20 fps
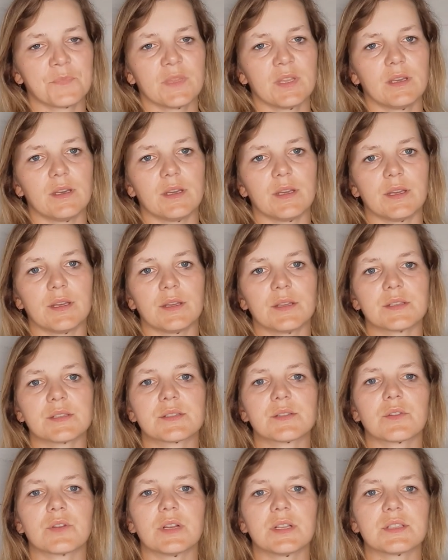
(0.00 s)
E,
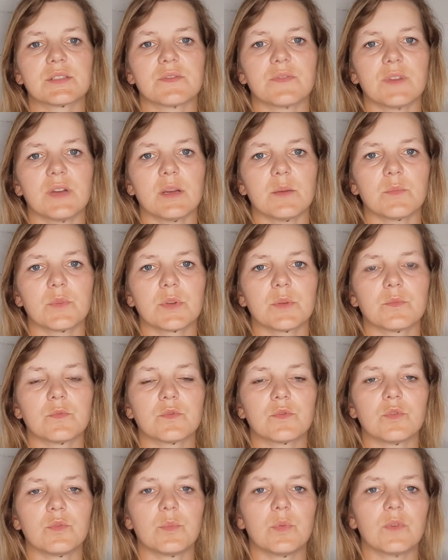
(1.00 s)
zorganizowałam mojemu
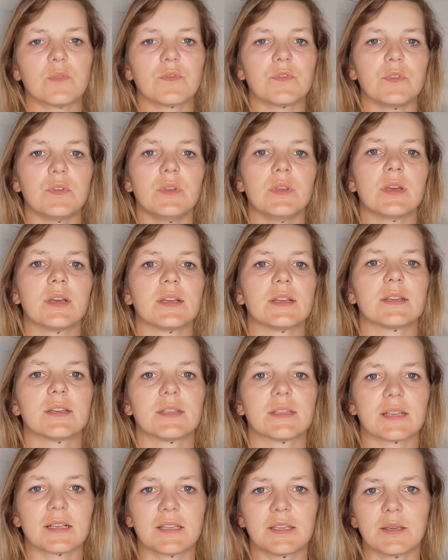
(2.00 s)
klubowi
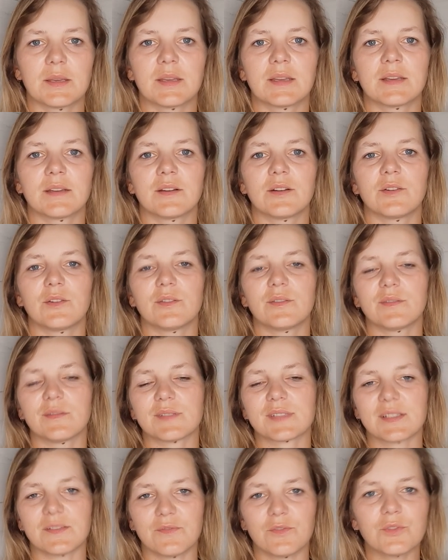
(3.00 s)
takie
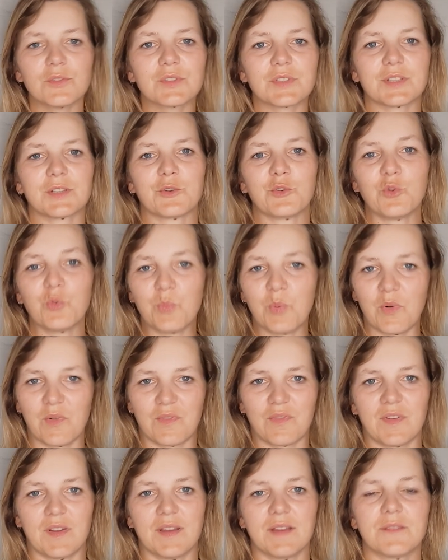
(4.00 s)
zawody
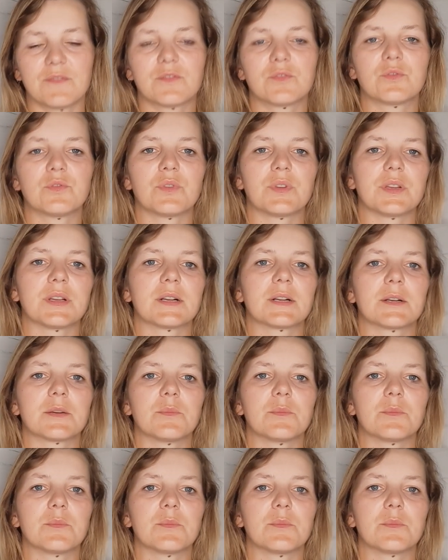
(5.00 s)
klubowe, w których